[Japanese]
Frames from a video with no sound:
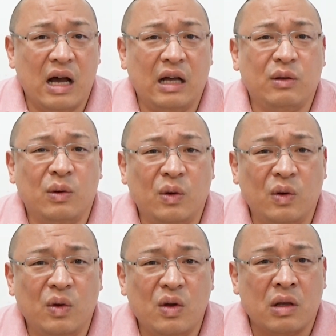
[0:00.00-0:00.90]
ん、あ
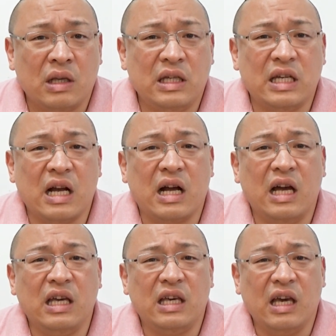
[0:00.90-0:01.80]
と記者
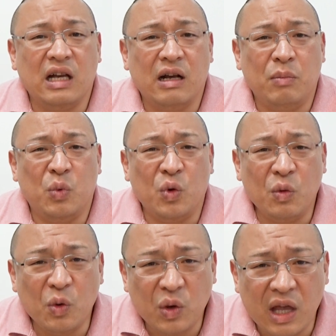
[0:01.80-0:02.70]
会見が
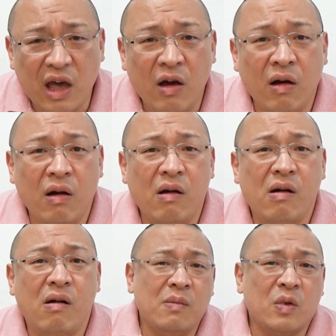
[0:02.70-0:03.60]
ボロボロだよ。
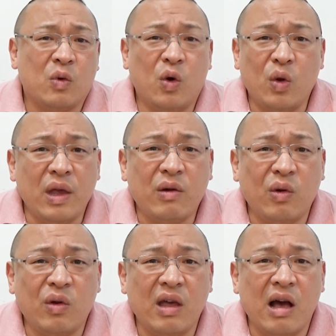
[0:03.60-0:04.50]

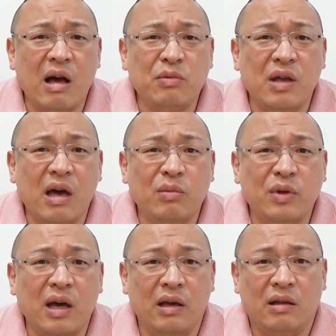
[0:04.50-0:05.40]
コロナコロナ危ない
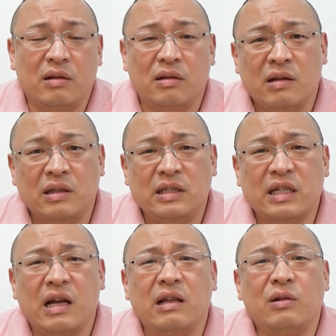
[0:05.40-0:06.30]
危ない。
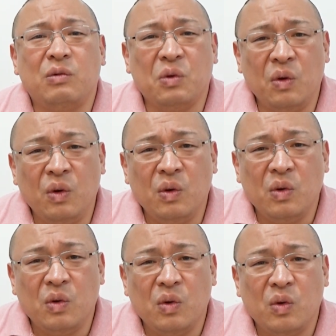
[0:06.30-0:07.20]
ちゃんと
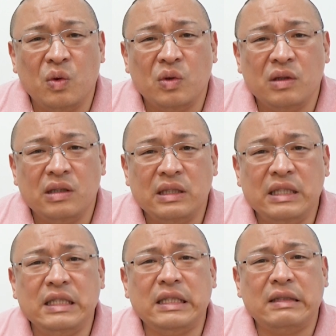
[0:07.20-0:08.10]

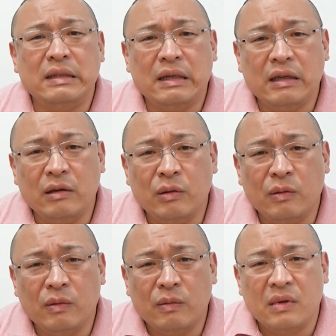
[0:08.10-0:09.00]
事実だけ
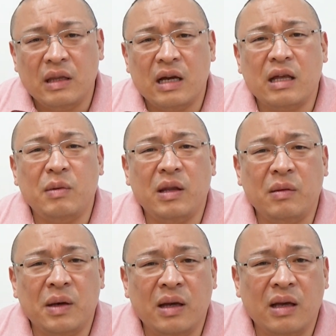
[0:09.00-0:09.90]
を並べ
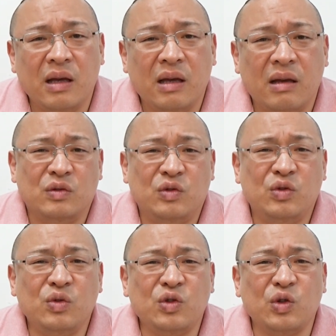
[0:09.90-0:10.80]
れば
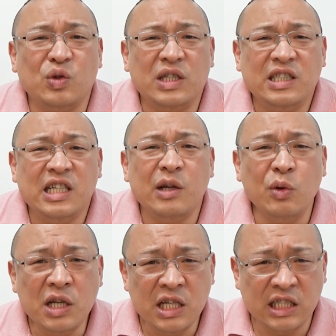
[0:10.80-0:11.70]
重症者0
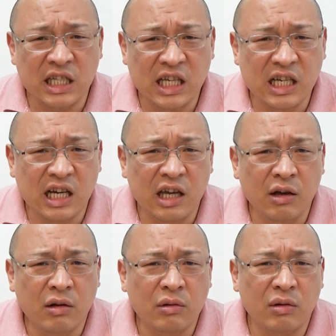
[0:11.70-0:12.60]
人じゃねえか
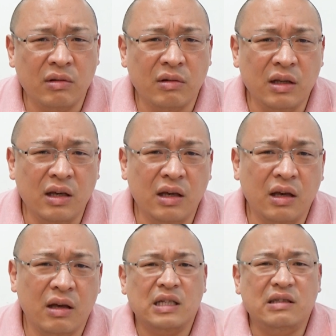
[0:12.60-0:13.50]
よ鳥取。
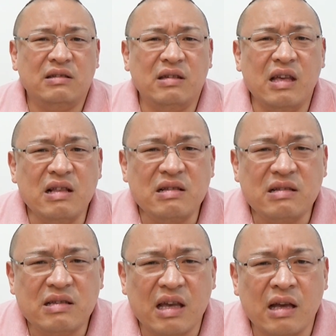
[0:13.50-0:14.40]

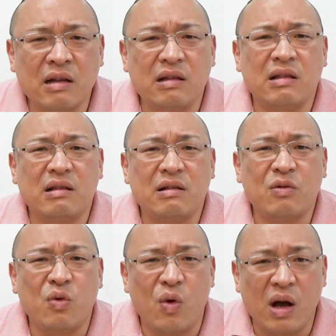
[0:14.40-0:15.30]
全然
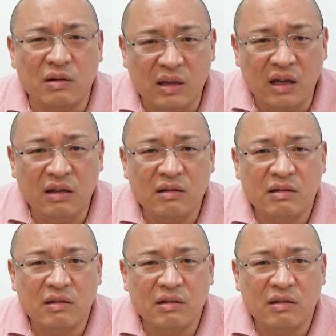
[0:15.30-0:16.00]
怖くない、